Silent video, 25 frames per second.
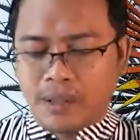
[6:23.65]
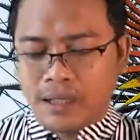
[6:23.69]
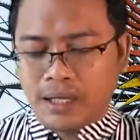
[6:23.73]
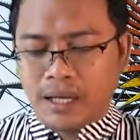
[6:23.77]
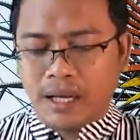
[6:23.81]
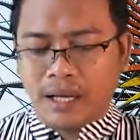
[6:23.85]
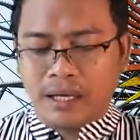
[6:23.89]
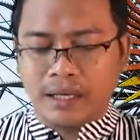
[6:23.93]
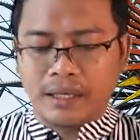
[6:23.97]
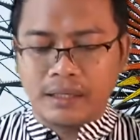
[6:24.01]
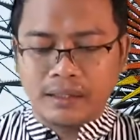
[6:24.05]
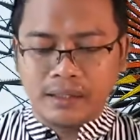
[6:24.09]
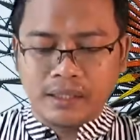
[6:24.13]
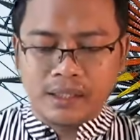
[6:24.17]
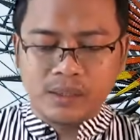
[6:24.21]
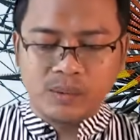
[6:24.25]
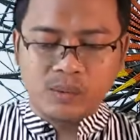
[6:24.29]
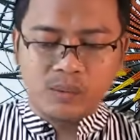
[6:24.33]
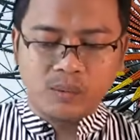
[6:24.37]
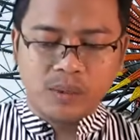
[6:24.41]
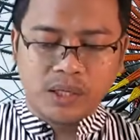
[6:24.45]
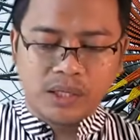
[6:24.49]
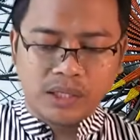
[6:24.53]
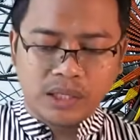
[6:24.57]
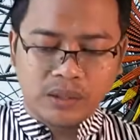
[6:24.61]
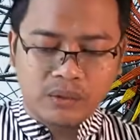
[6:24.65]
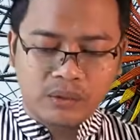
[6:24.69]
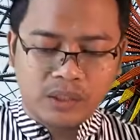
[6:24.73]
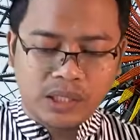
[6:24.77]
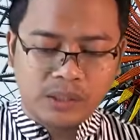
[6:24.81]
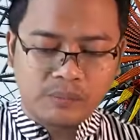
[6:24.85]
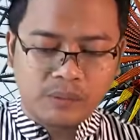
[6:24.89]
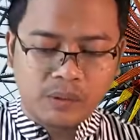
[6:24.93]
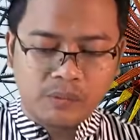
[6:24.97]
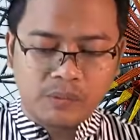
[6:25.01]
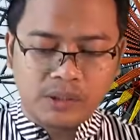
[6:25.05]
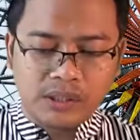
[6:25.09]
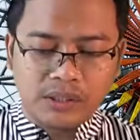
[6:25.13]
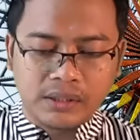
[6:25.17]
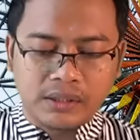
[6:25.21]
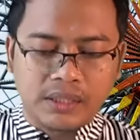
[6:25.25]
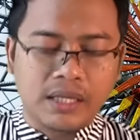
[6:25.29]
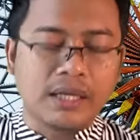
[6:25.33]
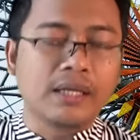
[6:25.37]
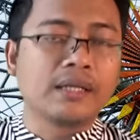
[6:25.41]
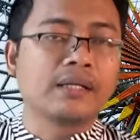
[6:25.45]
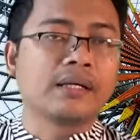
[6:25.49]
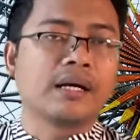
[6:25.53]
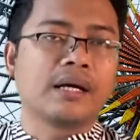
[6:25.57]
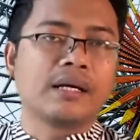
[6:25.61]
Pada akhirnya dibubarkan oleh
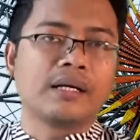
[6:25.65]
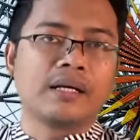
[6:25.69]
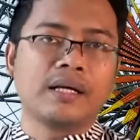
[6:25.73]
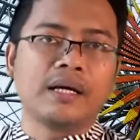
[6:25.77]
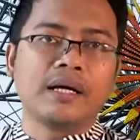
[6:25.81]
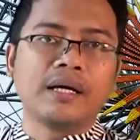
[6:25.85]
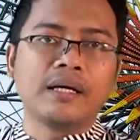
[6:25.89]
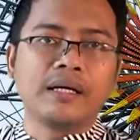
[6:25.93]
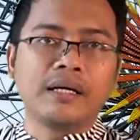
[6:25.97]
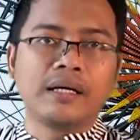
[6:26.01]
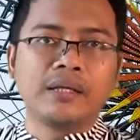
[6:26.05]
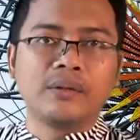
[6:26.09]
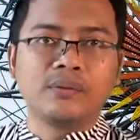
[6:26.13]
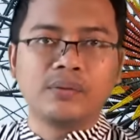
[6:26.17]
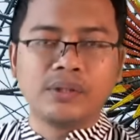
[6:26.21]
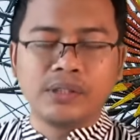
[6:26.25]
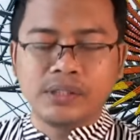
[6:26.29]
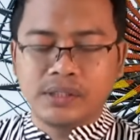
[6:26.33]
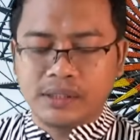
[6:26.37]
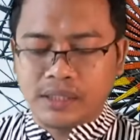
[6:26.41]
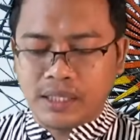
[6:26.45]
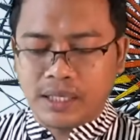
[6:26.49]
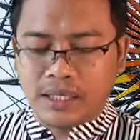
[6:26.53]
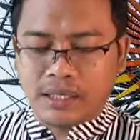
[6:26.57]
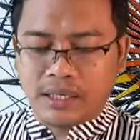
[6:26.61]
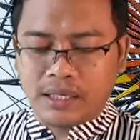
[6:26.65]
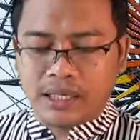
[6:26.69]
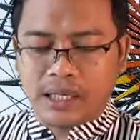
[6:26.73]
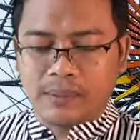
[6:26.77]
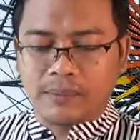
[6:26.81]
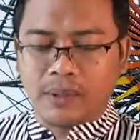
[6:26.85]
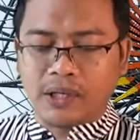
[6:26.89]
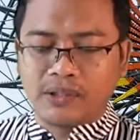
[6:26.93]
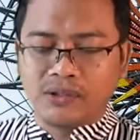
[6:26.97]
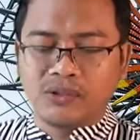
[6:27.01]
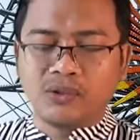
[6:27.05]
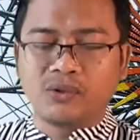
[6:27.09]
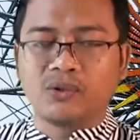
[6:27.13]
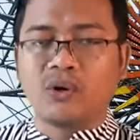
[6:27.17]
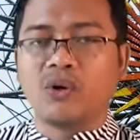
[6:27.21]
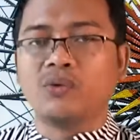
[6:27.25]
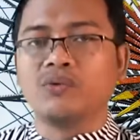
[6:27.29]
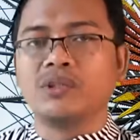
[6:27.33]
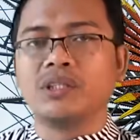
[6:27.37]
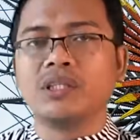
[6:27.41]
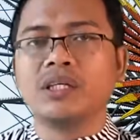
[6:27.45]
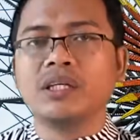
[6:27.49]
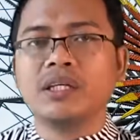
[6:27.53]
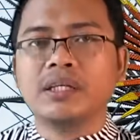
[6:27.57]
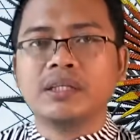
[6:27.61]
pemerintah karena Indonesia karena Pak
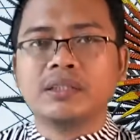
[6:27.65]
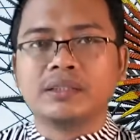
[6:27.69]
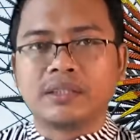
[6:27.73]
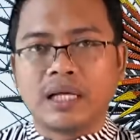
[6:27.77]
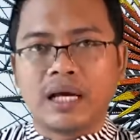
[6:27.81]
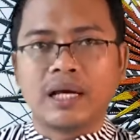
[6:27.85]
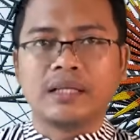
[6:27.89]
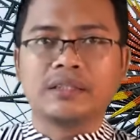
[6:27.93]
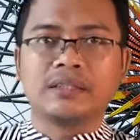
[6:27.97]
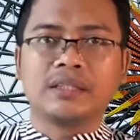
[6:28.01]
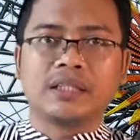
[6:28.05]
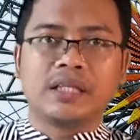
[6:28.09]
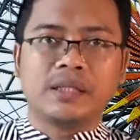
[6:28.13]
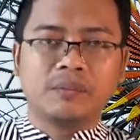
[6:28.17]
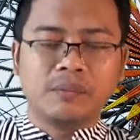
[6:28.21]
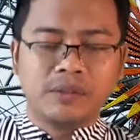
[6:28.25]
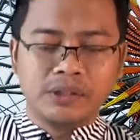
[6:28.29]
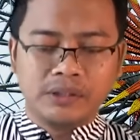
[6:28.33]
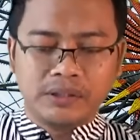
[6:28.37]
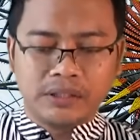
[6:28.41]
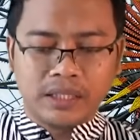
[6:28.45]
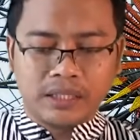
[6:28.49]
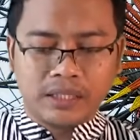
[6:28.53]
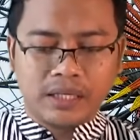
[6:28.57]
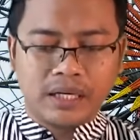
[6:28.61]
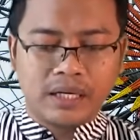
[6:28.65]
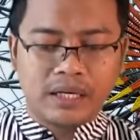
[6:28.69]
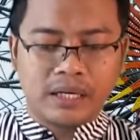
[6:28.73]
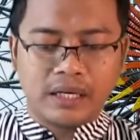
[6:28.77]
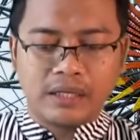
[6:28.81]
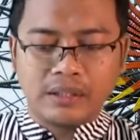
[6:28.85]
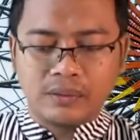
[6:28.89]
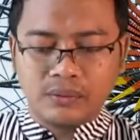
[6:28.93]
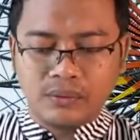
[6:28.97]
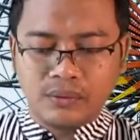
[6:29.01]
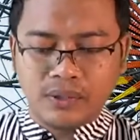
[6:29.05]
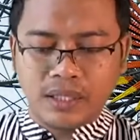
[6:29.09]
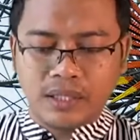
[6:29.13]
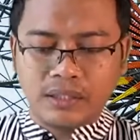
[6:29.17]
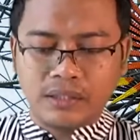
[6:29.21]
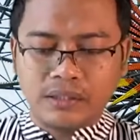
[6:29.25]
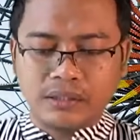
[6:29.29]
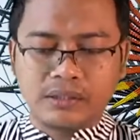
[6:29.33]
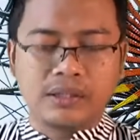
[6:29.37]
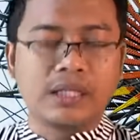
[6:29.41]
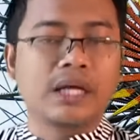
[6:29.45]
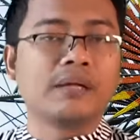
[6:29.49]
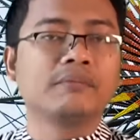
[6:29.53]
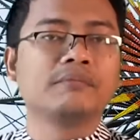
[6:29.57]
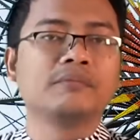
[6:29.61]
Jokowi sangat-sangat menjaga NU dan
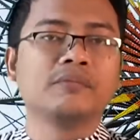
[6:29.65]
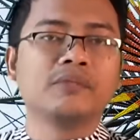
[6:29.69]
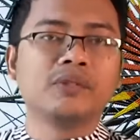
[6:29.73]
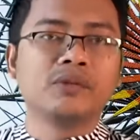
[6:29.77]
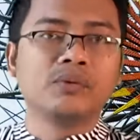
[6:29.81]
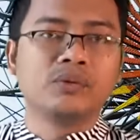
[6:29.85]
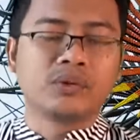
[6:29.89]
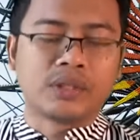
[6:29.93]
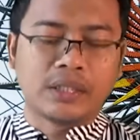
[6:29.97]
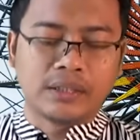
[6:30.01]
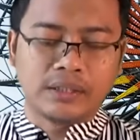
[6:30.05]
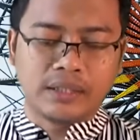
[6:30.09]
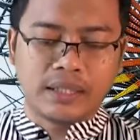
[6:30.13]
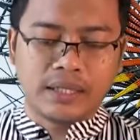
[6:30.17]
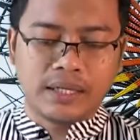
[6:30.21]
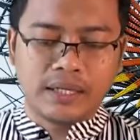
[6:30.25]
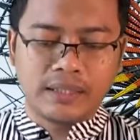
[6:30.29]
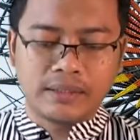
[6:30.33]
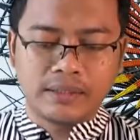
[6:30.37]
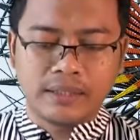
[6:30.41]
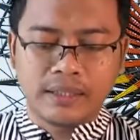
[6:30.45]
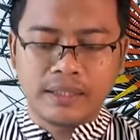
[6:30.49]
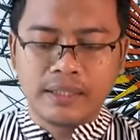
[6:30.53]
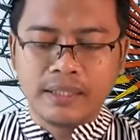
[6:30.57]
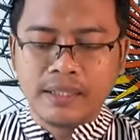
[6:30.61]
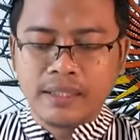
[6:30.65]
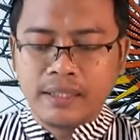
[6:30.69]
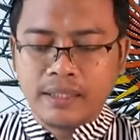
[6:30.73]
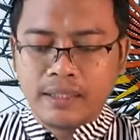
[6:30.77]
Islam Nusantaranya.